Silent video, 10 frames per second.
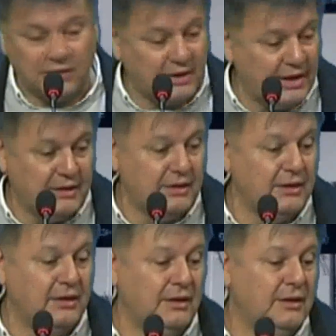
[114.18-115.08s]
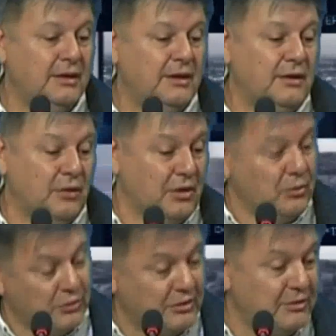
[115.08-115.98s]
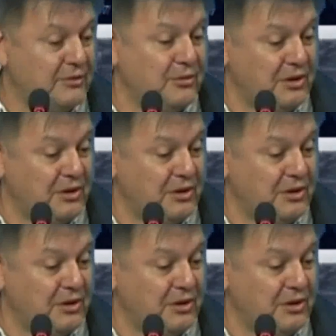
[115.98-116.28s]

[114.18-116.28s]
grande, los recursos a veces son